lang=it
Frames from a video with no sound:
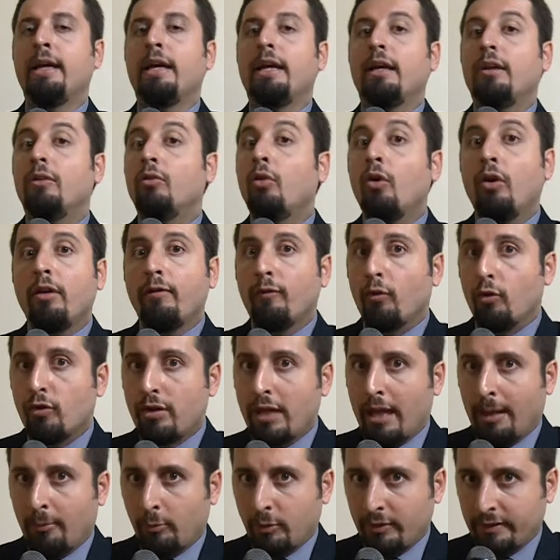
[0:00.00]
Noi
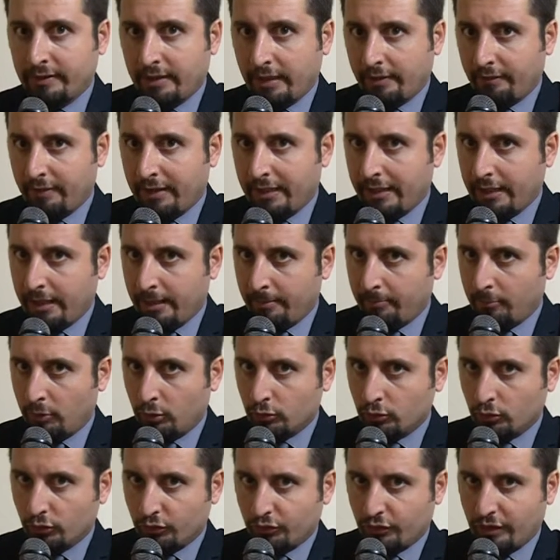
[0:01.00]
vogliamo intervenire in
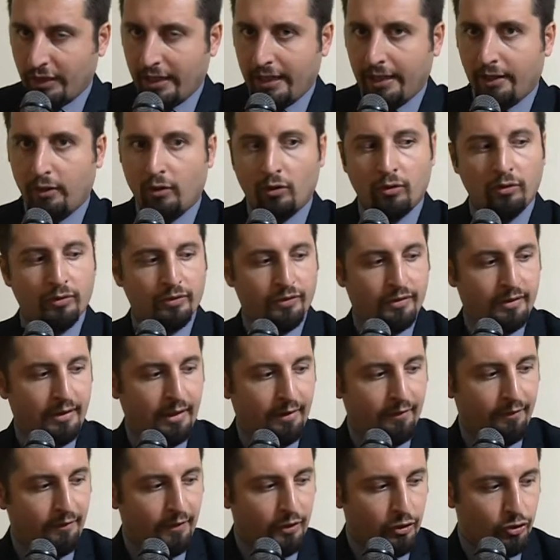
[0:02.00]
modo serio,
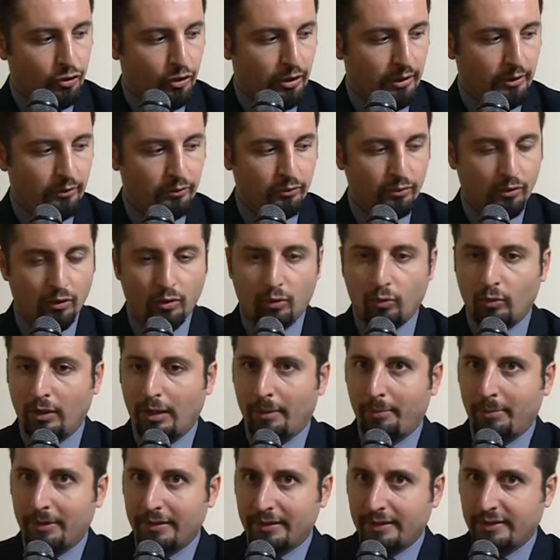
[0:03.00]
stiamo facendo una
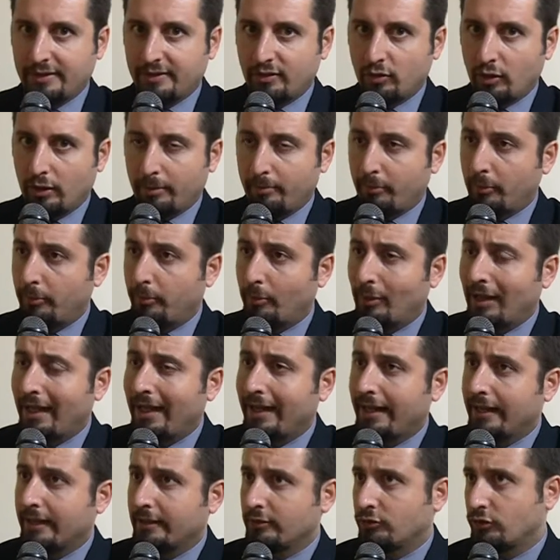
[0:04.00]
petizione
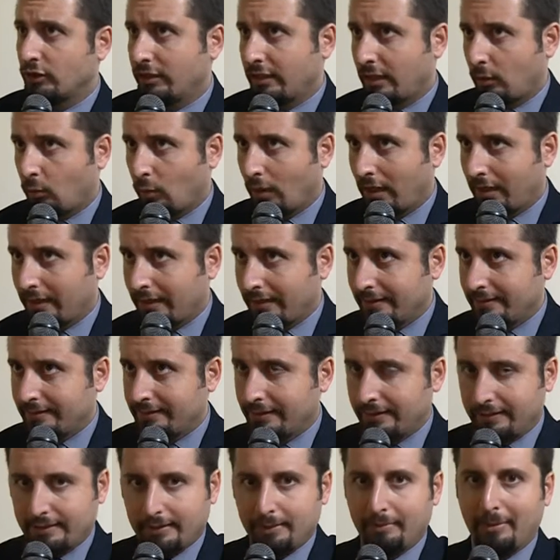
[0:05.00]
popolare già da qualche
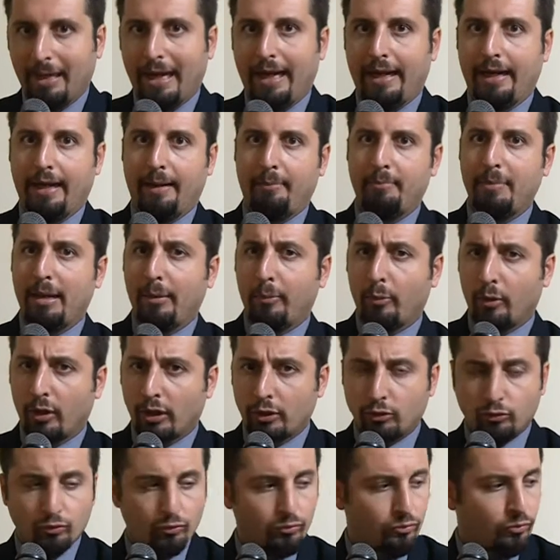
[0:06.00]
settimana, abbiamo
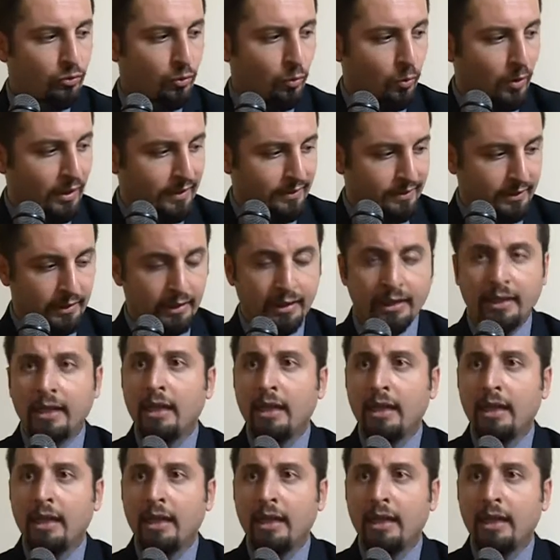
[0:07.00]
raggiunto quasi